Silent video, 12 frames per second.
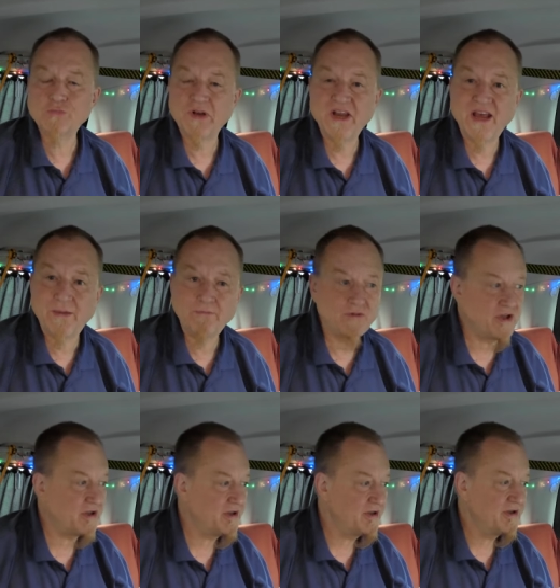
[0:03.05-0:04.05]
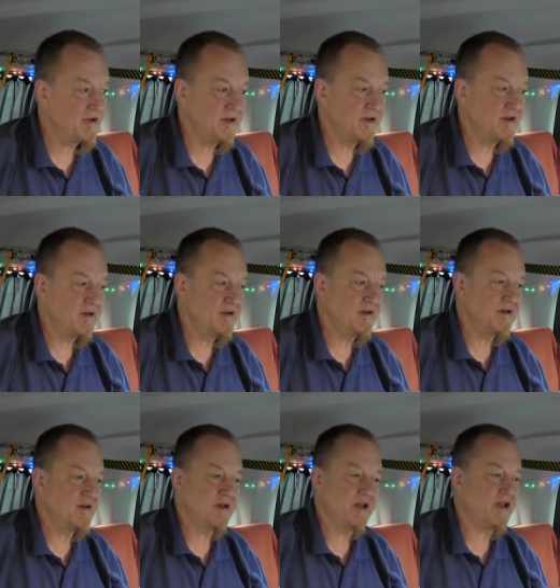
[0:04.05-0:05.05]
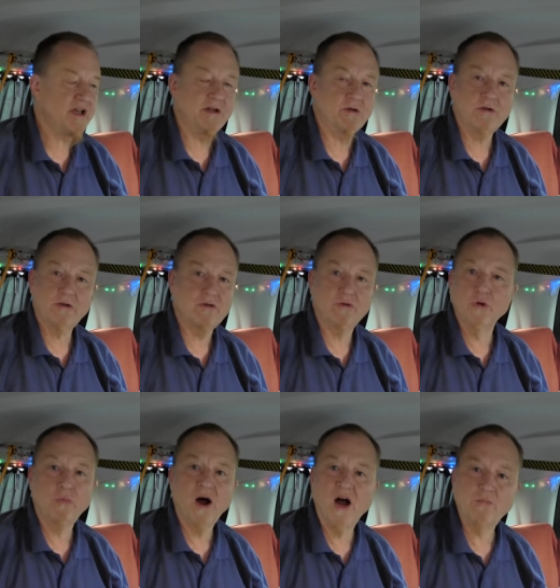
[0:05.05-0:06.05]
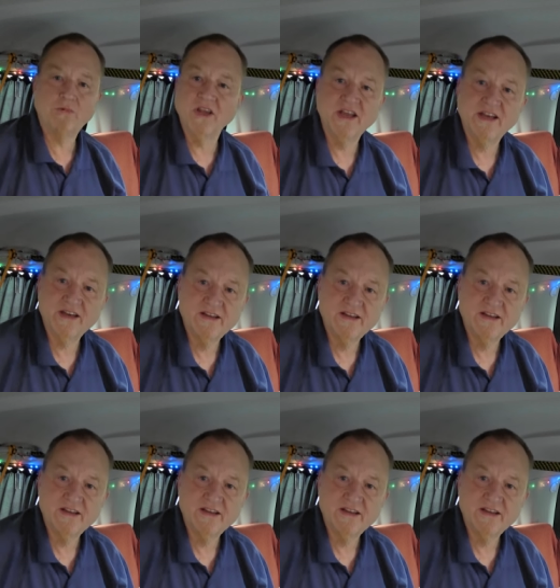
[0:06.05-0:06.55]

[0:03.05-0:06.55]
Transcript: benehmt, es geht überhaupt nie.